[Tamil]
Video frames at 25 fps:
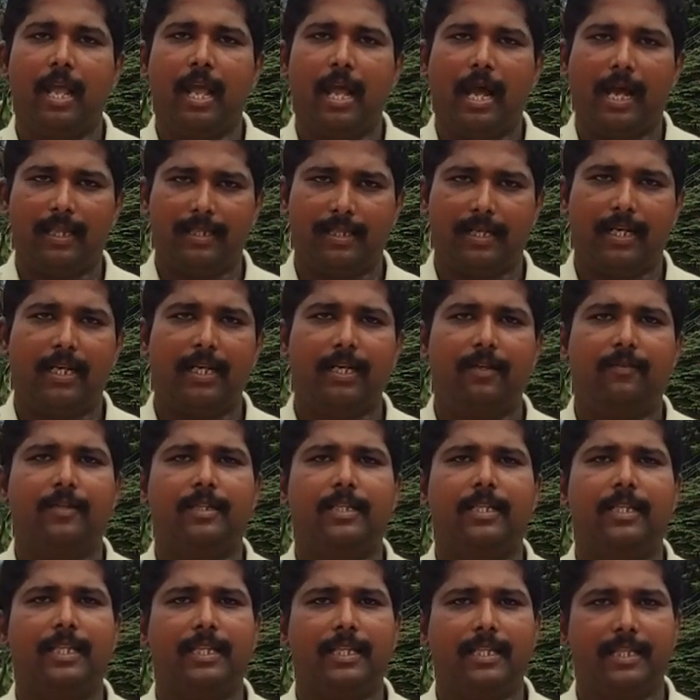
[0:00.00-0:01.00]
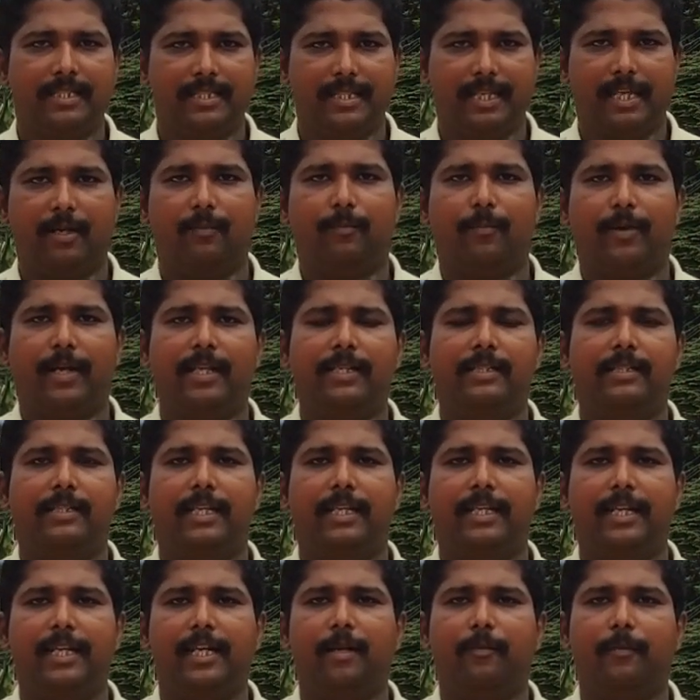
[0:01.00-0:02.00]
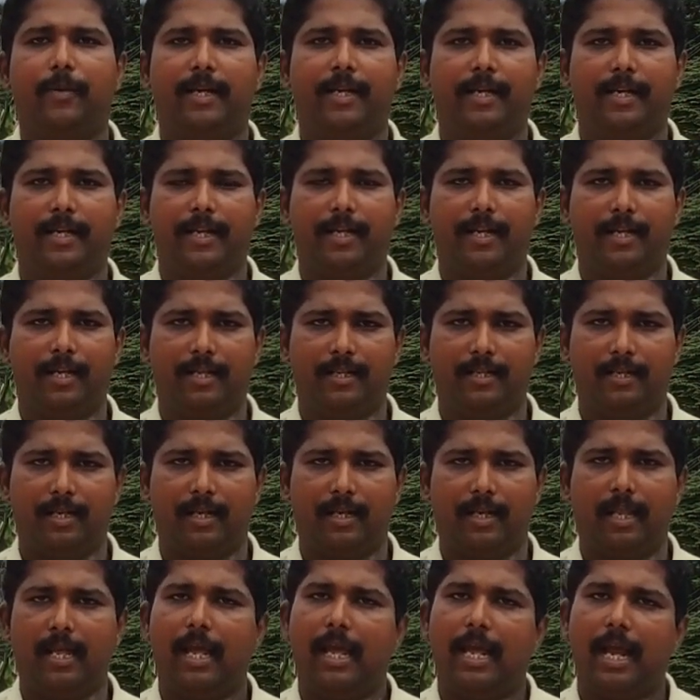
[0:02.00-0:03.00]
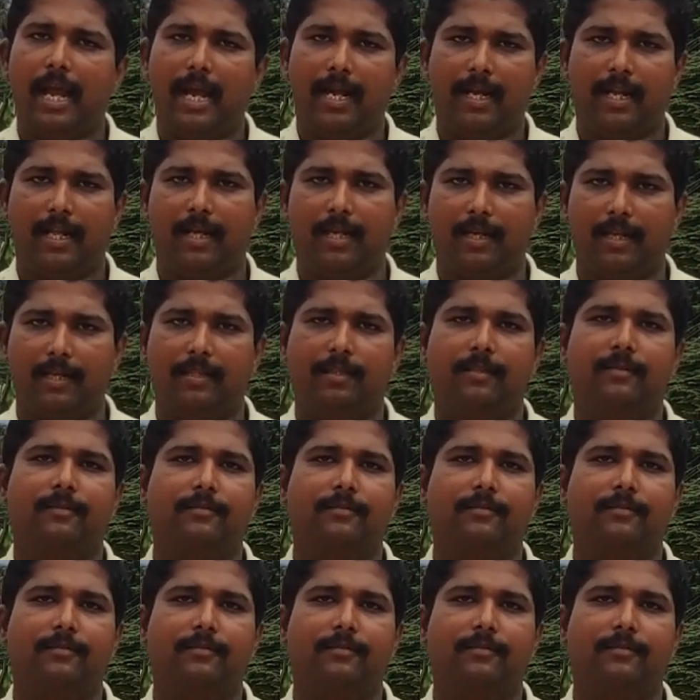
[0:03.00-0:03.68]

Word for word: அதனால் வந்து இந்த சிக்கன் ப்ரைஸ் இன்டர்மீடியட்ன்றதுனால ஆட் ஆகாது